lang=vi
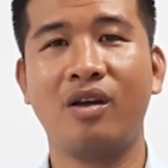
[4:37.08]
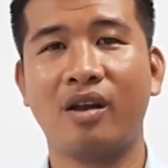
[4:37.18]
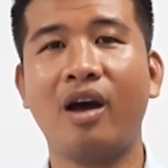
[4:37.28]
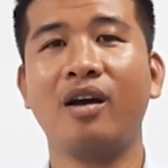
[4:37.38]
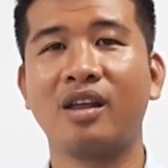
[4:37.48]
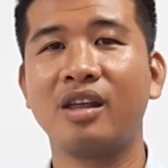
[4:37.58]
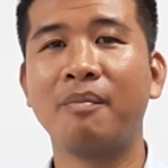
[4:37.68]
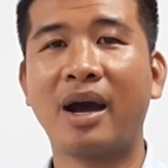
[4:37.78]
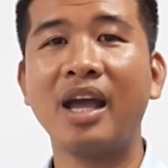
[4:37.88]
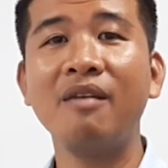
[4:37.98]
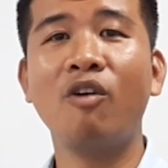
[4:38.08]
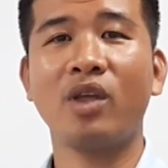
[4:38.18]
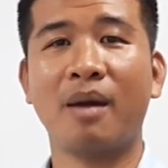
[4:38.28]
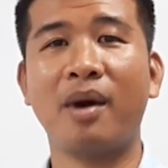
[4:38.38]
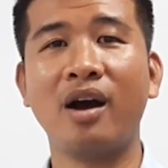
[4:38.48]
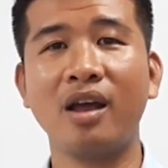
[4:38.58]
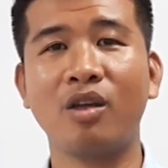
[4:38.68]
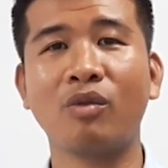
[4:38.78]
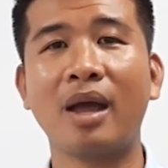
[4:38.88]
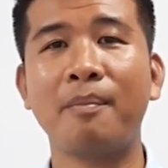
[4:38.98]
đó nhưng mà khi vô nhà mới
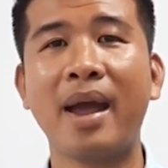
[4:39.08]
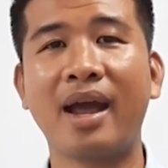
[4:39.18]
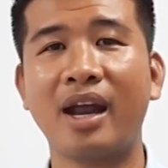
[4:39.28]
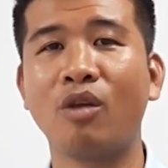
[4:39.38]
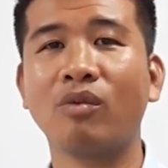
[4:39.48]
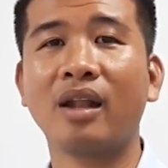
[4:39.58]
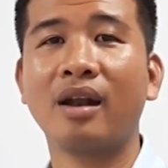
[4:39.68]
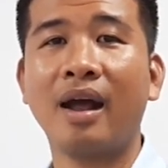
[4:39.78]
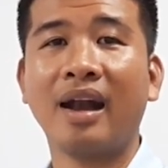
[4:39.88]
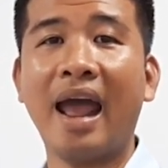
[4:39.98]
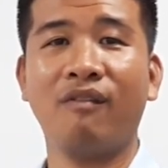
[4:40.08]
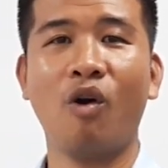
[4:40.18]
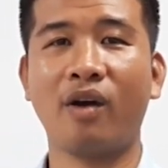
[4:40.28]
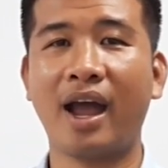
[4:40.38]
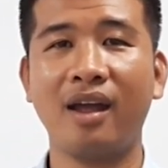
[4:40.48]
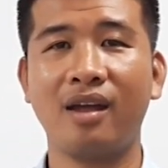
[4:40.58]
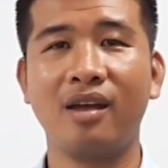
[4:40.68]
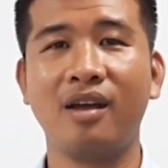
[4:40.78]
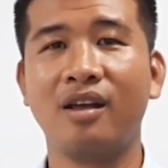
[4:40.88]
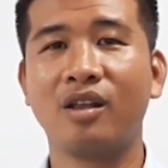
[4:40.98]
chúng ta mang ở đây chúng ta thả vô cái
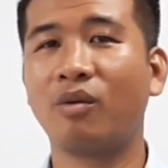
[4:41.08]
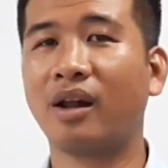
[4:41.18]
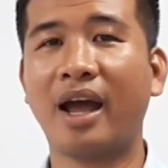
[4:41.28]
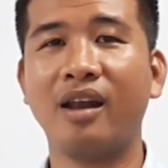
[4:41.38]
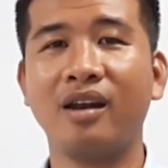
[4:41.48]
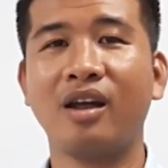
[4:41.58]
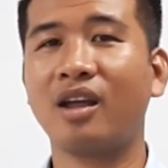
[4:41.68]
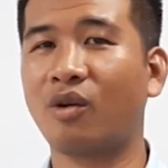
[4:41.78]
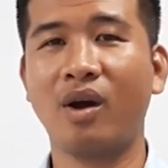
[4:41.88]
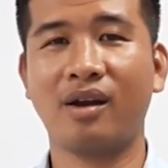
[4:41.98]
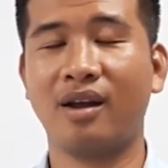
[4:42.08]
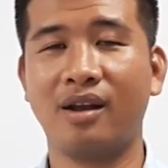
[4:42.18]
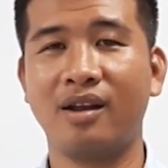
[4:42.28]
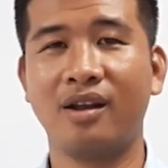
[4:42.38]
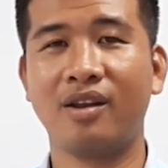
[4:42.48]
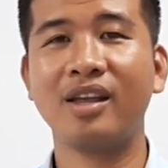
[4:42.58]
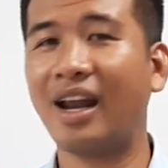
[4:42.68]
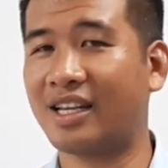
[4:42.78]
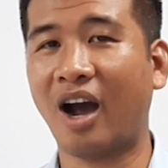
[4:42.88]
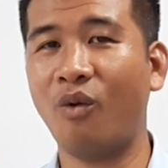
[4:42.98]
chúng ta thấy nó chất quất rồi nó rất
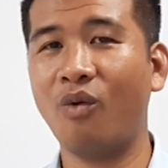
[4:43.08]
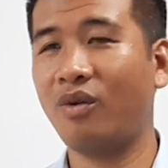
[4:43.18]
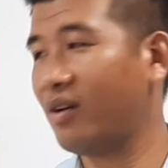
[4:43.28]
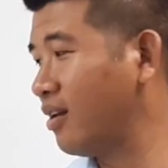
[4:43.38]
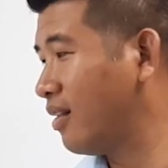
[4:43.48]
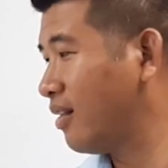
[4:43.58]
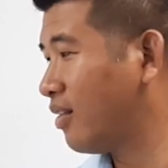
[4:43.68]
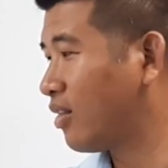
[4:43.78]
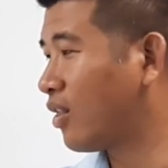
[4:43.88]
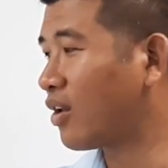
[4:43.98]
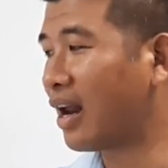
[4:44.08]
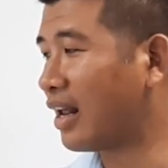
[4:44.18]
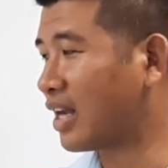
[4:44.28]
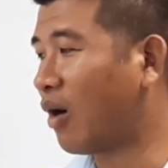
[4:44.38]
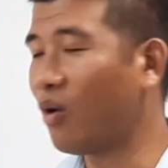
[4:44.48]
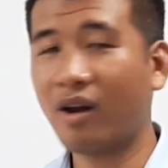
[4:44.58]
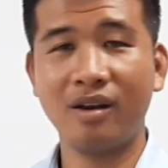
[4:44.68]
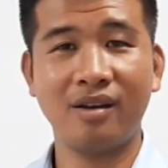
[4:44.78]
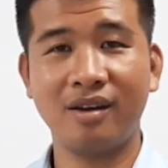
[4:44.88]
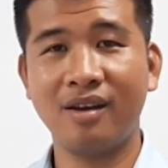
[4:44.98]
là xấu nó rất là xấu
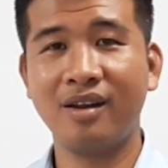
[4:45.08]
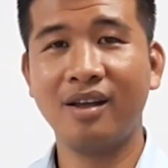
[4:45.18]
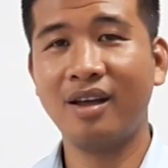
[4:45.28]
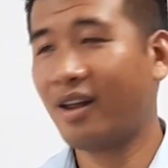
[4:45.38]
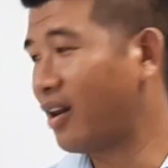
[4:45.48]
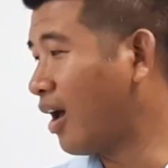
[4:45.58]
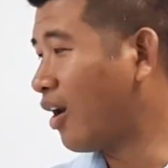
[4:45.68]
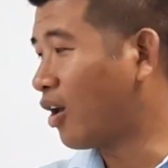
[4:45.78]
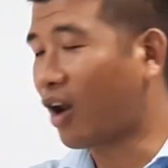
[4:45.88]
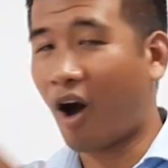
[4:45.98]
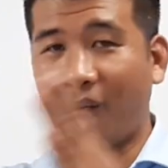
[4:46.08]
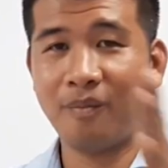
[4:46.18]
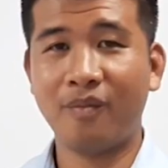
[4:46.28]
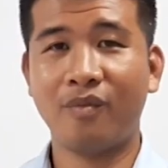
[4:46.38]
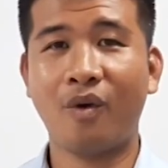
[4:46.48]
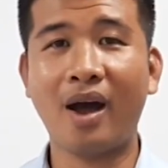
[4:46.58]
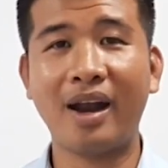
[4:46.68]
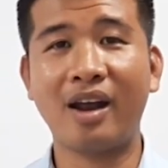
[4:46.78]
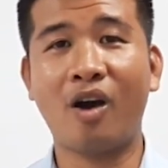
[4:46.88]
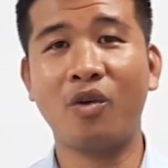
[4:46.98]
luôn nó lọt hỏm hoặc
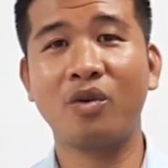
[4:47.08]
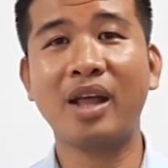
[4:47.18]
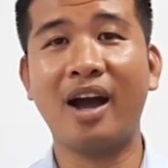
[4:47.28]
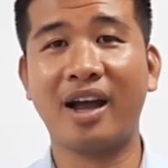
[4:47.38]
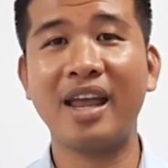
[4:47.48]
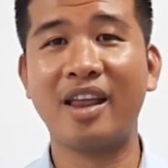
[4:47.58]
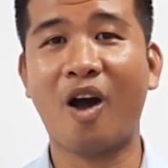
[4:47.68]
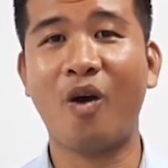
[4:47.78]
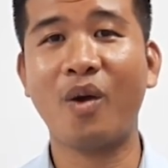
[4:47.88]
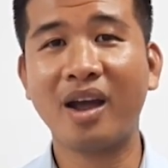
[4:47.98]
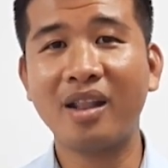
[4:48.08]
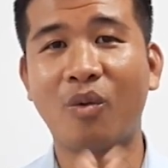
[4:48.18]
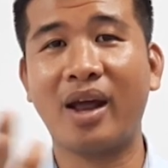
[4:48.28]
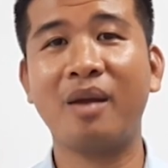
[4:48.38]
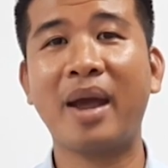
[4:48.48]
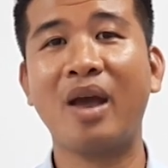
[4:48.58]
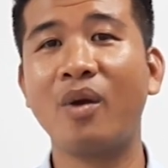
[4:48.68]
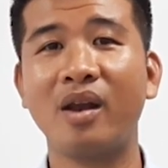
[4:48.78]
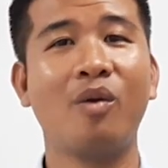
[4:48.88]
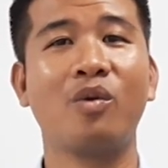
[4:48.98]
là hồi chúng ta ở cái nhà nhỏ quá cái tủ lạnh nó bé
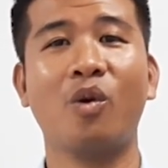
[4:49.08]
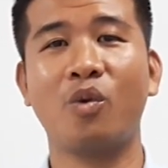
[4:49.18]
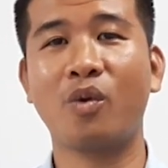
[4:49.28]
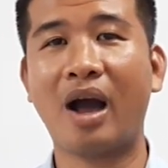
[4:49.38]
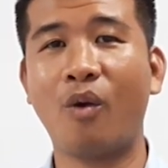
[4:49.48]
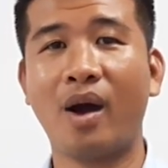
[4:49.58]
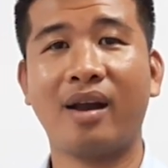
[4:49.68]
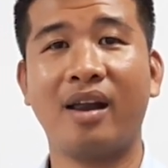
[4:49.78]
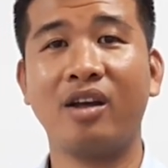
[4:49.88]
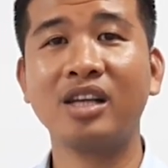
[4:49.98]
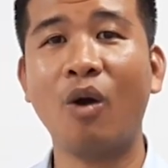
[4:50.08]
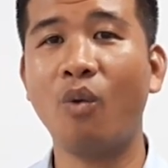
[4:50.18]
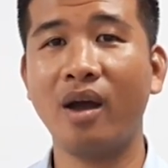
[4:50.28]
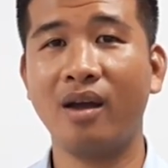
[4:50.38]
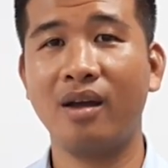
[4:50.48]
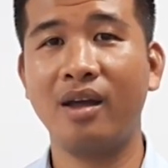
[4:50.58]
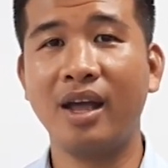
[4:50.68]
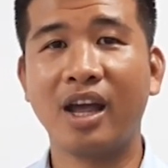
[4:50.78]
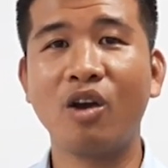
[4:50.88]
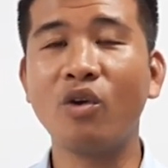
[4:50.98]
quá nó không có đủ nhu cầu hoặc là nó xấu quá
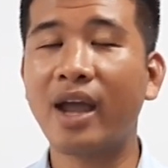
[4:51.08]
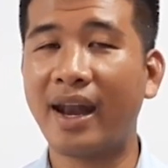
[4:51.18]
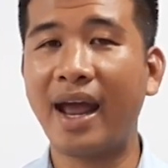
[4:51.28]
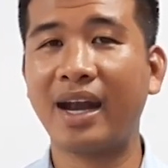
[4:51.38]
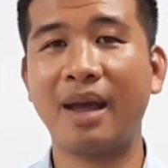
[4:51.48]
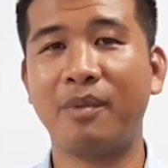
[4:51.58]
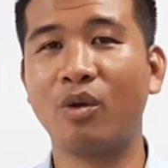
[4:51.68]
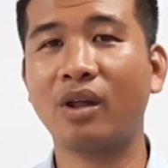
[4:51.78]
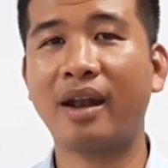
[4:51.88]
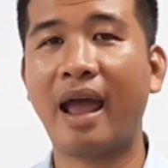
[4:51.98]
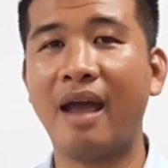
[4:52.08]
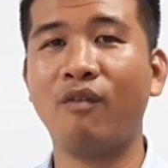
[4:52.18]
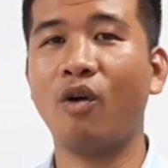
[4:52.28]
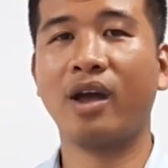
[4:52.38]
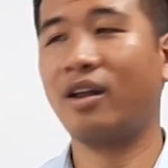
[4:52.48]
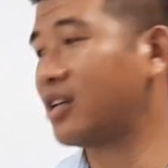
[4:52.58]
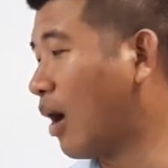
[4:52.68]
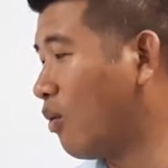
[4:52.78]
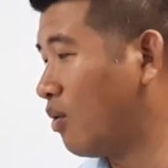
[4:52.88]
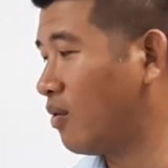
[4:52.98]
cái ngôi nhà đang đẹp mà chúng ta thả vô cái nó
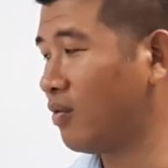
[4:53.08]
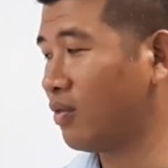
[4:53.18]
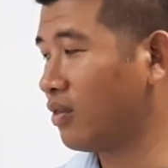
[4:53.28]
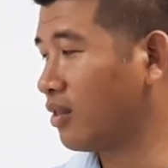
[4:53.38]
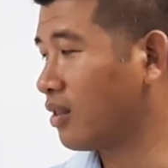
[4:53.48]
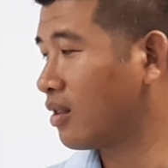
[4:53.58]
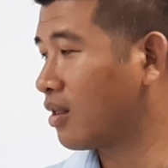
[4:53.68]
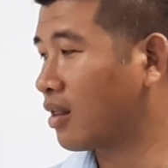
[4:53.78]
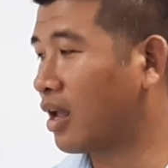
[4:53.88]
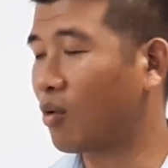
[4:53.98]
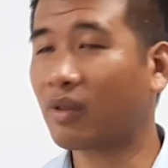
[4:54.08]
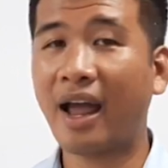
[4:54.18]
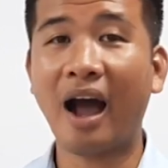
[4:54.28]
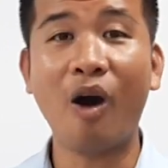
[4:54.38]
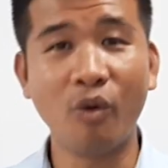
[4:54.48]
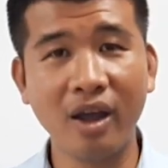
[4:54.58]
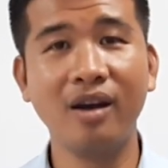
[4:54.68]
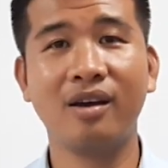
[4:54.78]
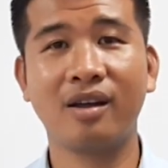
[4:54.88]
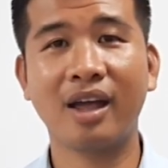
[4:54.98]
xấu thì chúng ta hầu như
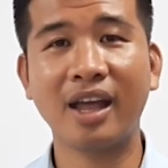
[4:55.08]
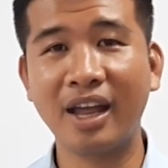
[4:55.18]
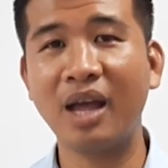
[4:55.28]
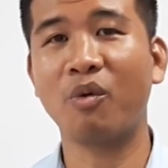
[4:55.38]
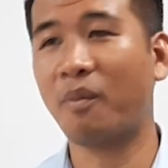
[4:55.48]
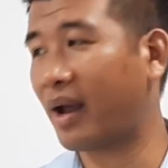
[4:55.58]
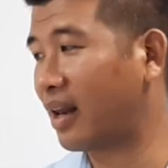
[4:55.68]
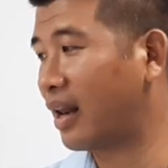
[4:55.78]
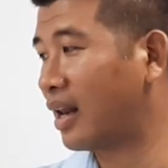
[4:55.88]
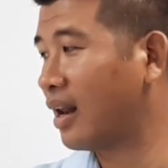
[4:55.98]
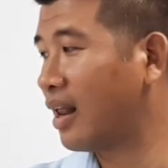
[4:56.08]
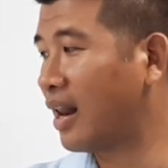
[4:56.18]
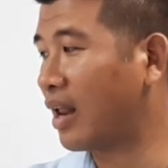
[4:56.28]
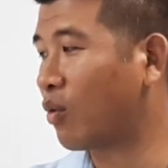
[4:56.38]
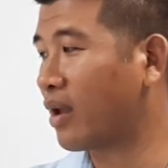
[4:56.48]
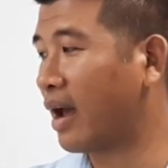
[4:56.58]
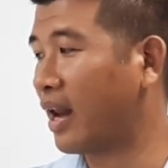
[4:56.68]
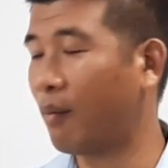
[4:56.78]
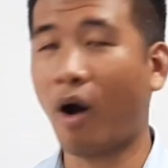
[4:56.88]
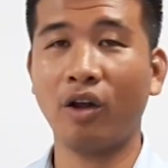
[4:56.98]
cái kinh nghiệm của mình là chủ nhà
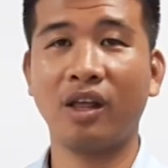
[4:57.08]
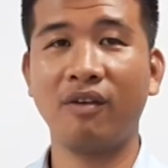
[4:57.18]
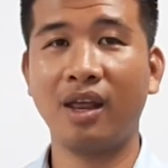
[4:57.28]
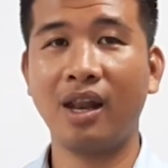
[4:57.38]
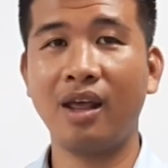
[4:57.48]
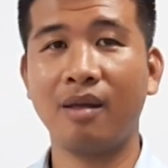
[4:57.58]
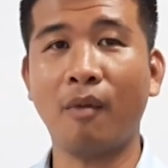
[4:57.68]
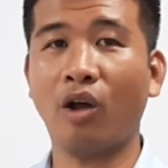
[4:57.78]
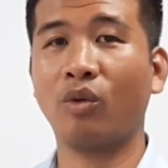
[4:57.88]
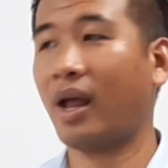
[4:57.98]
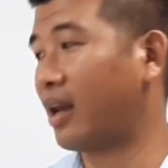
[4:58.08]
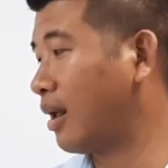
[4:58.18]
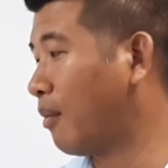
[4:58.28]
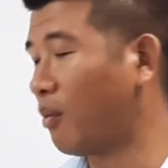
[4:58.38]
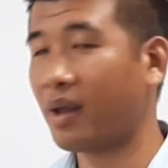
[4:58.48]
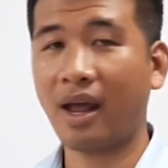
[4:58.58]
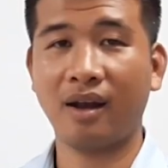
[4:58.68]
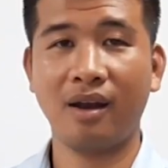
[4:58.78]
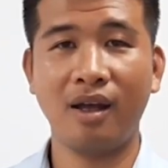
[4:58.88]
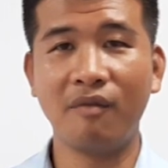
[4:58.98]
đều bỏ tivi đi bỏ tủ lạnh đi bỏ máy giặt
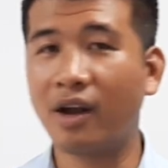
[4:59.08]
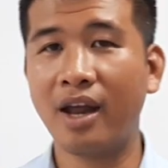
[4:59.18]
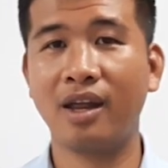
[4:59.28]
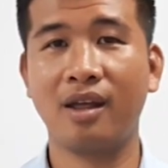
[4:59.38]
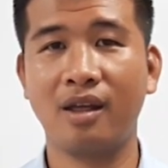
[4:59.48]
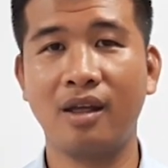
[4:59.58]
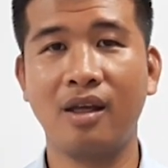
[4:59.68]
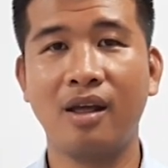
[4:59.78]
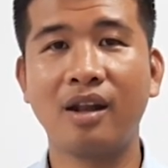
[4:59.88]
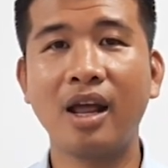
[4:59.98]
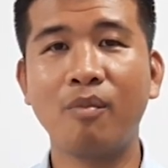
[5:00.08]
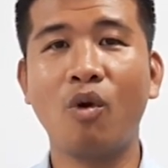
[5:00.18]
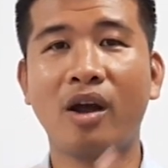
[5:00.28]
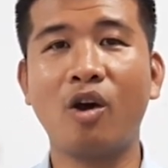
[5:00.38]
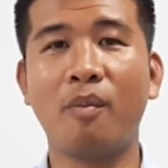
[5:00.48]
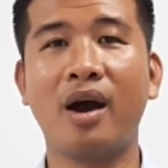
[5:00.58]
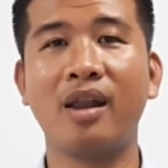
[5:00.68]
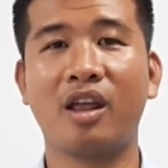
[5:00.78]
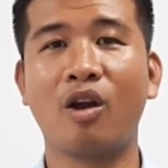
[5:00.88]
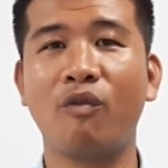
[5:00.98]
vứt hết đi thích mua cái đồ mới
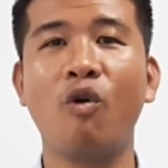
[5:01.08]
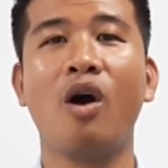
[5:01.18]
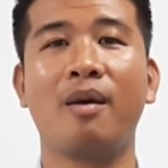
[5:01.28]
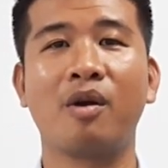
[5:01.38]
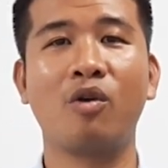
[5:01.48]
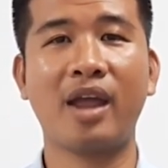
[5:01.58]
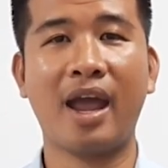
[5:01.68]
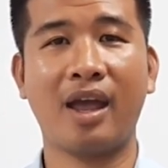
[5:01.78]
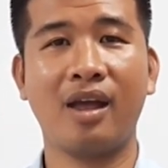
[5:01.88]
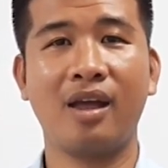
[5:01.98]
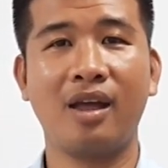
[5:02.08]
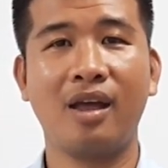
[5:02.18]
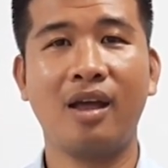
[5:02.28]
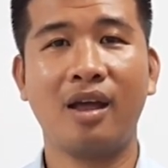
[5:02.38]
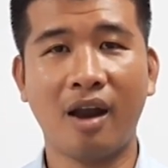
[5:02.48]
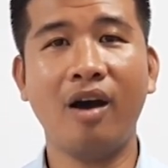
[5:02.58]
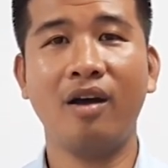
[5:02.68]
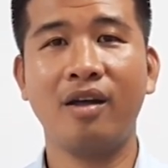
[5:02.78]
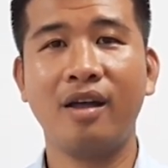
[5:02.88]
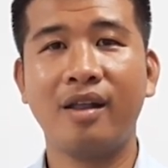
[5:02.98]
để cho nó phù hợp với ngôi nhà đó
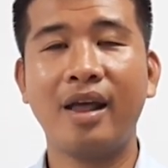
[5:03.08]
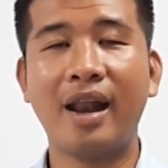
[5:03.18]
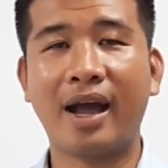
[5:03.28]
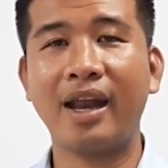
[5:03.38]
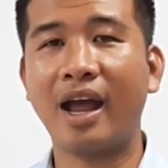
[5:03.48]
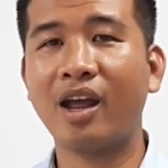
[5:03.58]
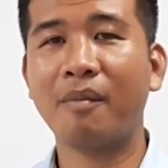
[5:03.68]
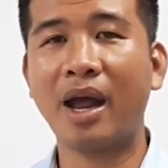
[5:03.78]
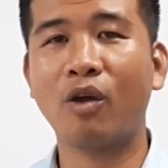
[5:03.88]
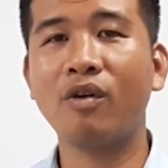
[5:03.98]
nên là cái đấy các bạn cũng